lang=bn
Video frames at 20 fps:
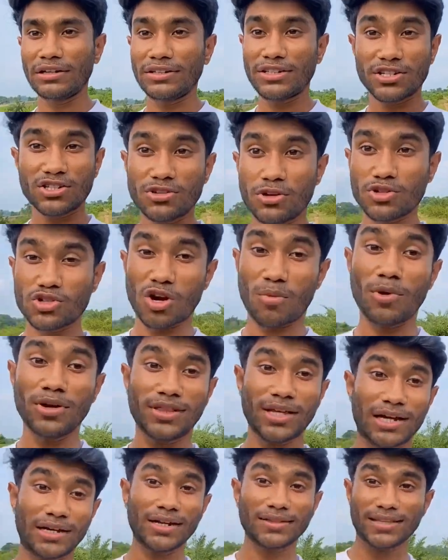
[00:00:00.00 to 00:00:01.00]
নিজের জন্য সময়
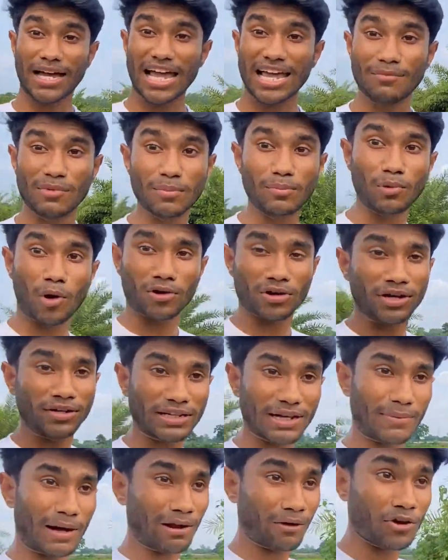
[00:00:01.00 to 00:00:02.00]
থাকে না তাই আমি ব্লগিংটা
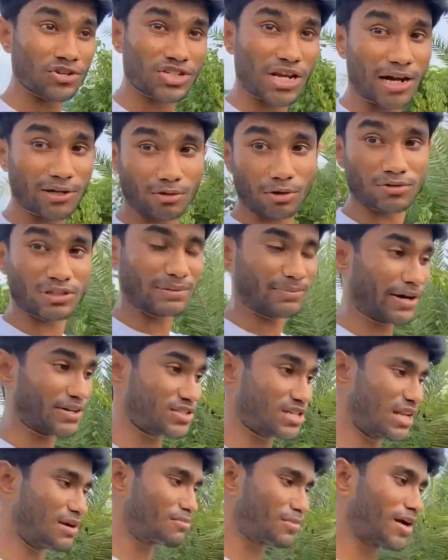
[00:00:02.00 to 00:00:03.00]
ভালোভাবে স্টার্ট করতে
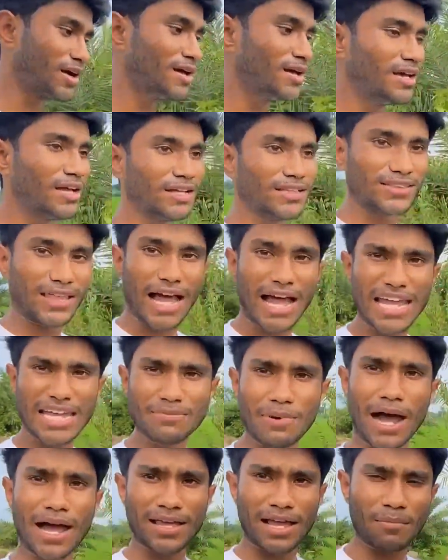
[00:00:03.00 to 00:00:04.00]
পারছিলাম না তাই
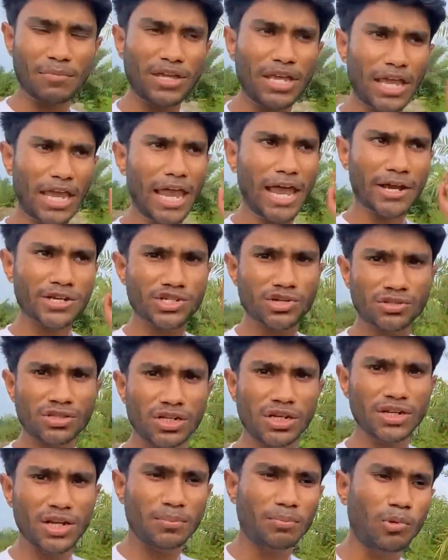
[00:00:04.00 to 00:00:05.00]
ভাই আমি আমি একশো
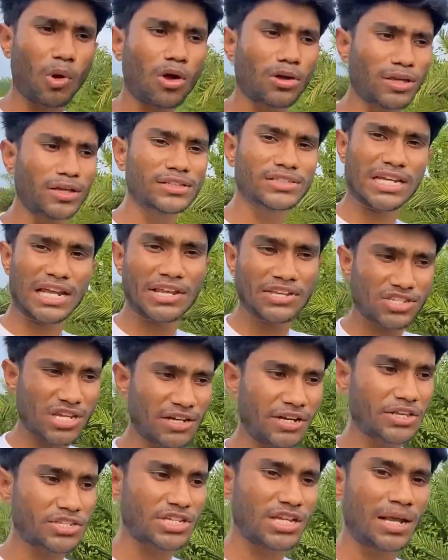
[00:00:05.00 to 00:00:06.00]
দিনের এই ব্লগিং চ্যালেঞ্জটা
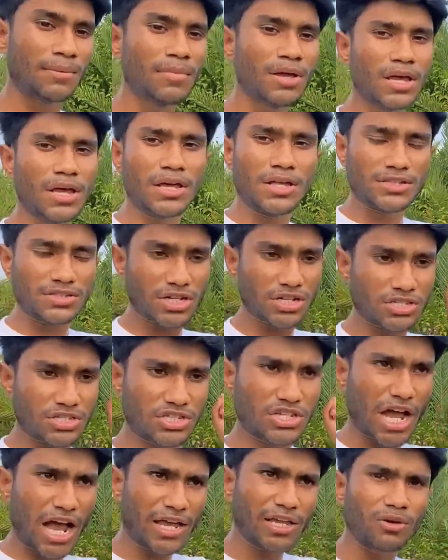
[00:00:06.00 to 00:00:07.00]
নিয়েছিলাম যে
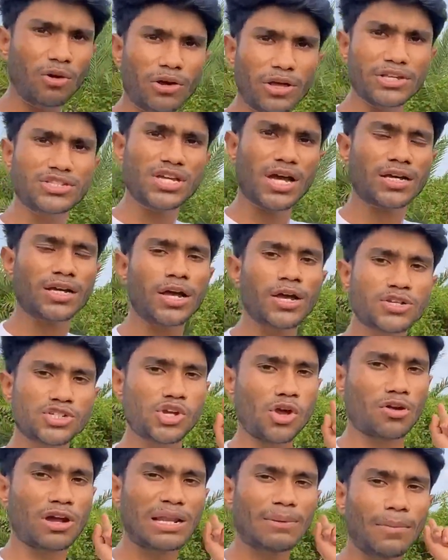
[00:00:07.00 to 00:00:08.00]
যাই হয়ে যাক
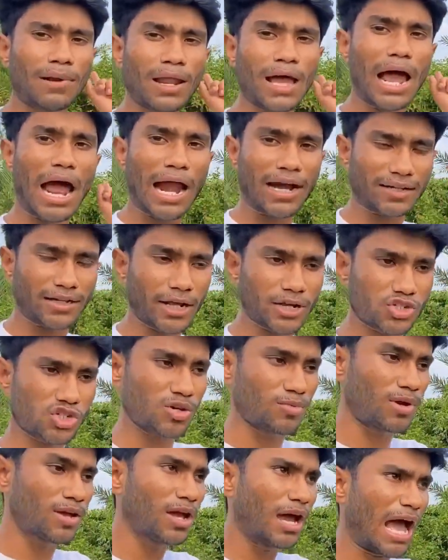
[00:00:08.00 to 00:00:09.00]
সকালবেলা আটটার
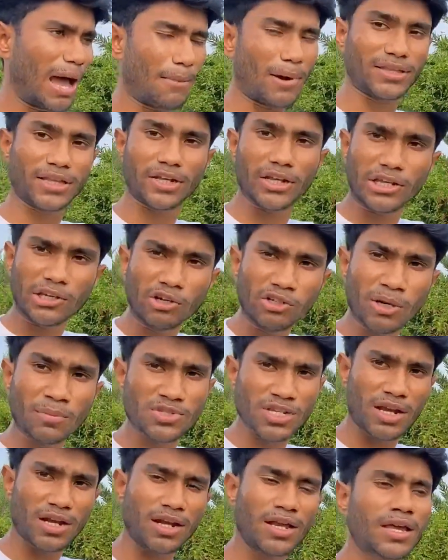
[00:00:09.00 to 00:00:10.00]
সময় আমাদের ইউটিউব
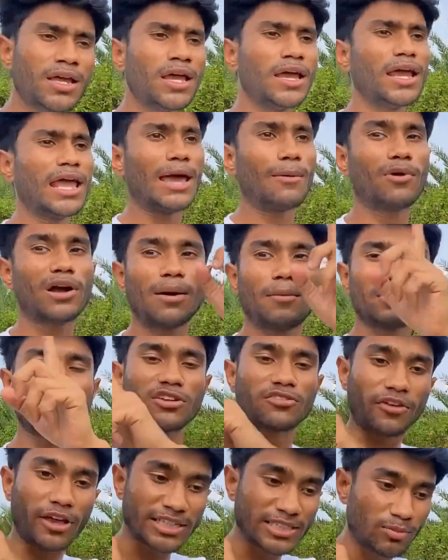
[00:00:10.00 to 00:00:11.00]
চ্যানেলে এবং আমাদের
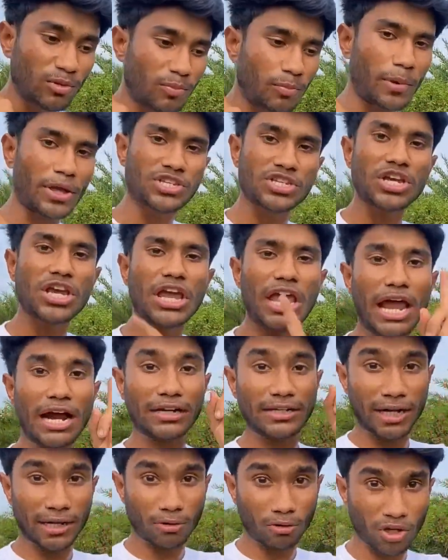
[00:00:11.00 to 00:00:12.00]
ফেসবুক পেজে
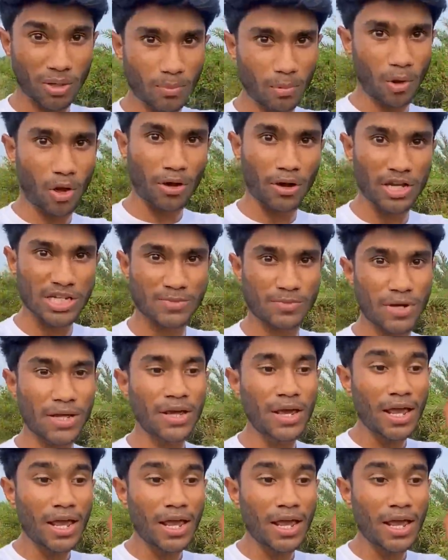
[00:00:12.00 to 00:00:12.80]
একটা করে ব্লগ আসবে